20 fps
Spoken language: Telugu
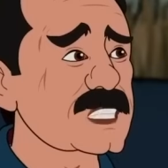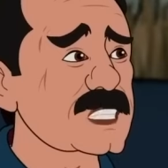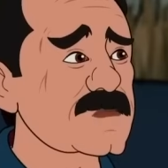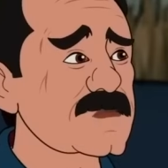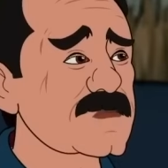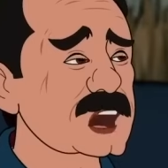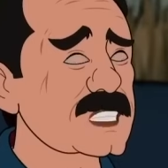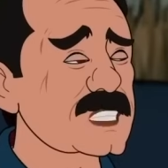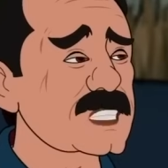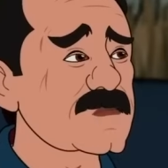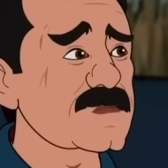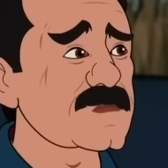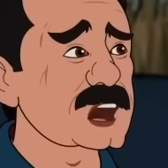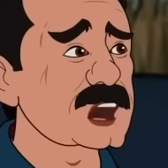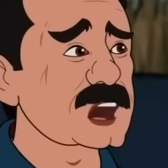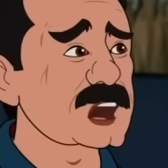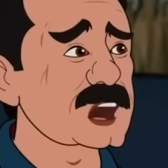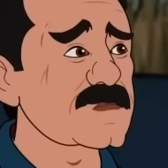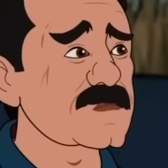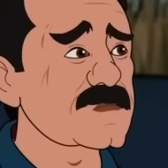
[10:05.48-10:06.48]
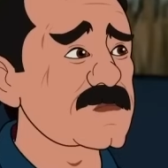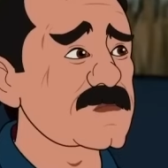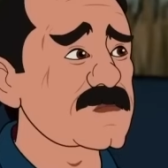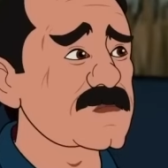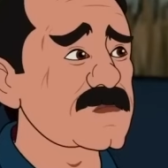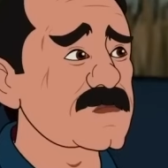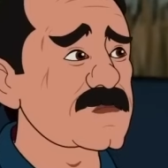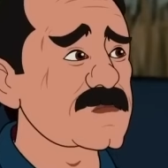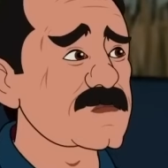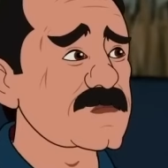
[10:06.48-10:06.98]
ఎవరు అంతం చేయలేరు
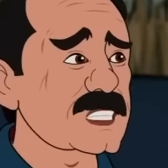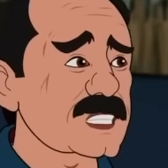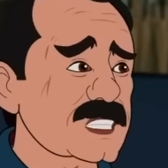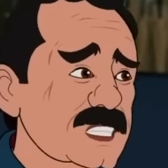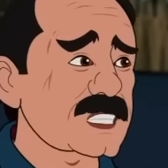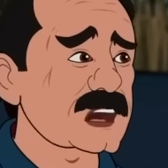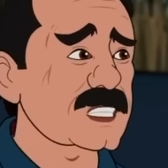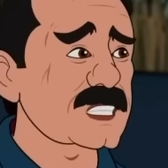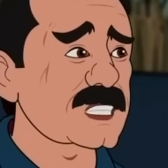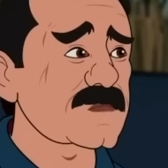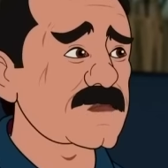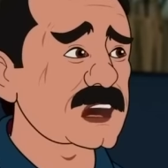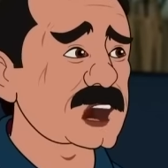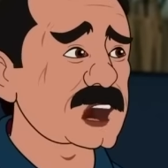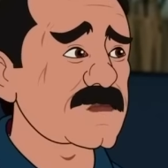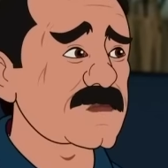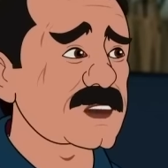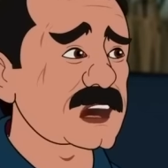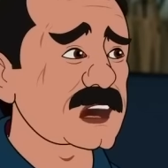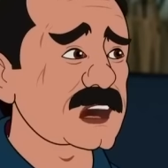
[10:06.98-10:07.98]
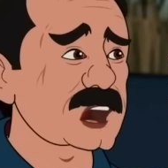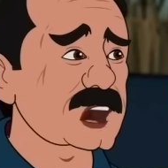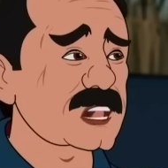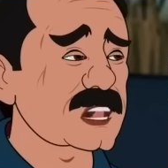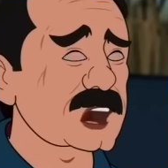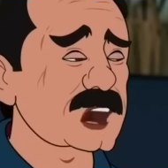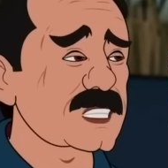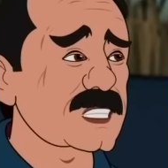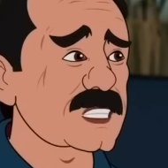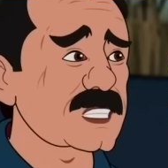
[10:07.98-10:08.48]
ఈ టేపును
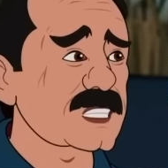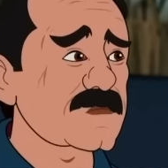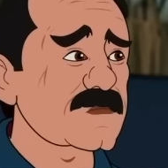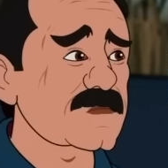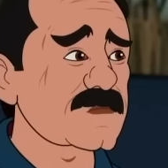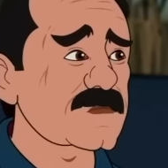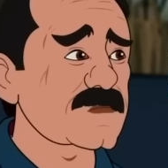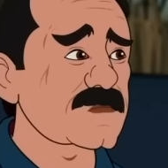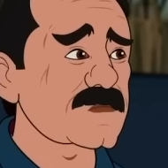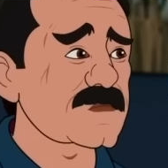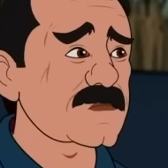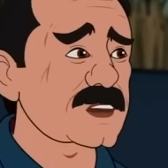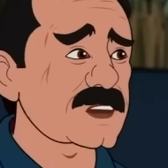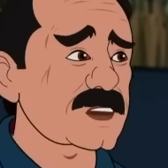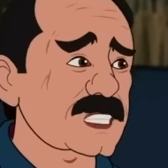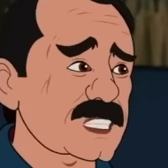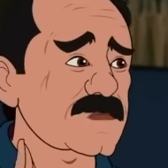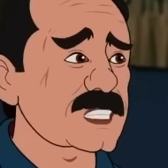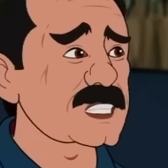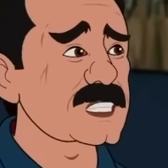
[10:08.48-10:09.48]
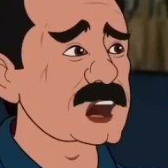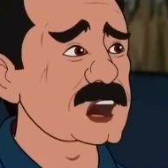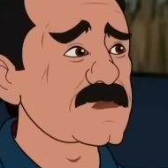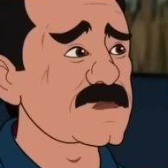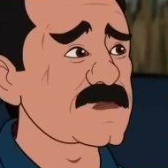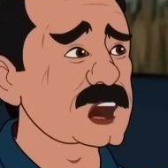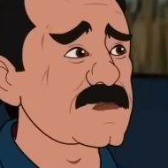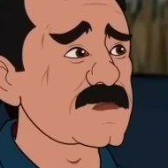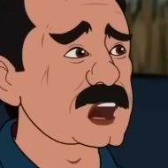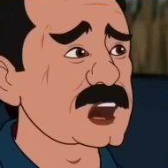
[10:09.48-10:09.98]
చూసిన ప్రతి
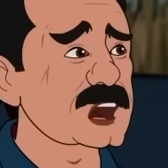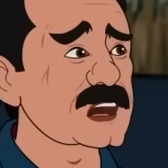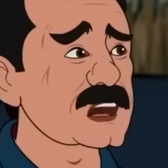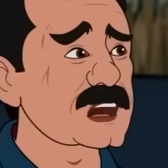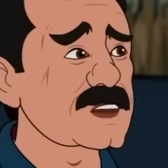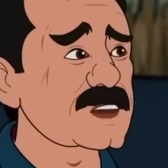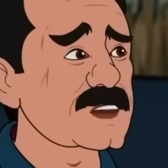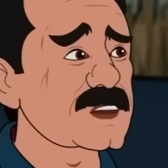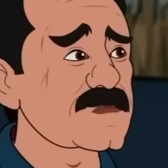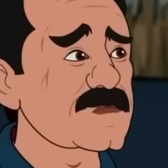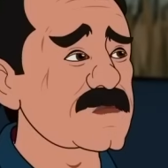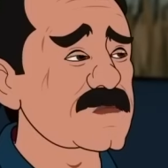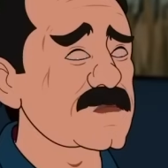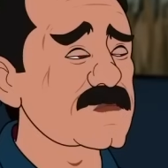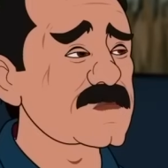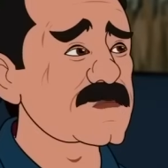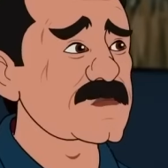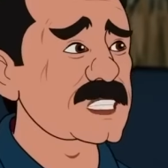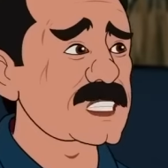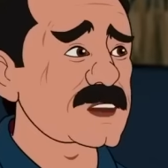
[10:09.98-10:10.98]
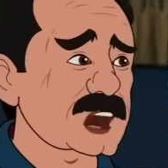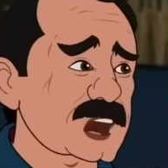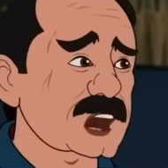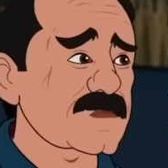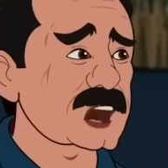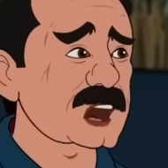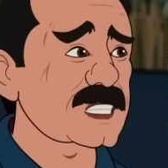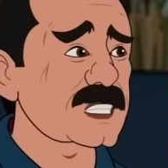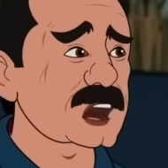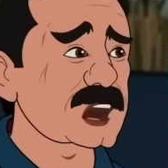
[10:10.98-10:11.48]
వ్యక్తిని చంపి తను
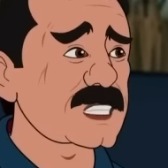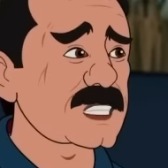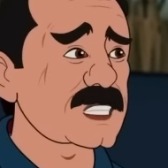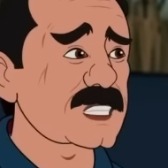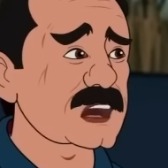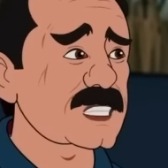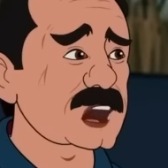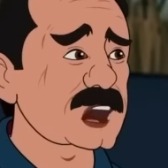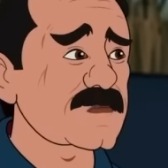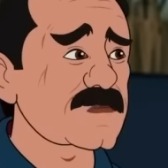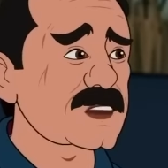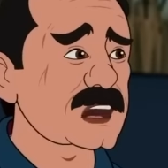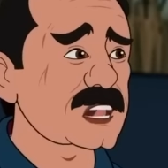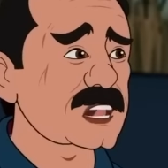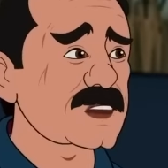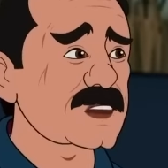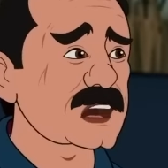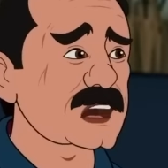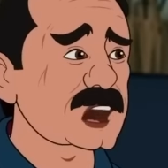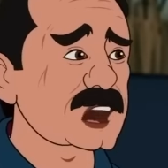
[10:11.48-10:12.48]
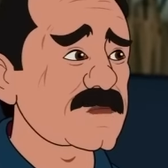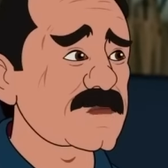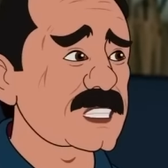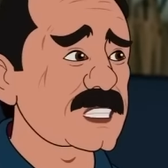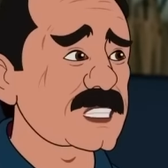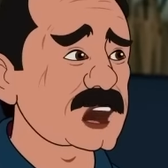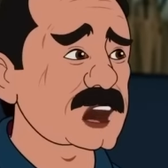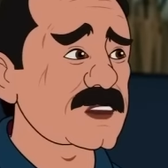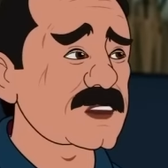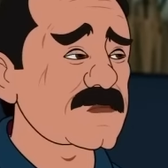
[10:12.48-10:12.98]
మళ్ళీ అదే ఇంటికి
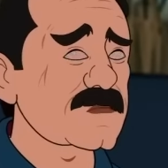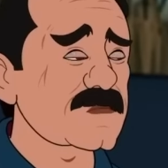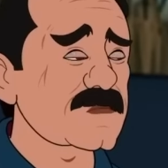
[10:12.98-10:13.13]
చేరుకుంటుంది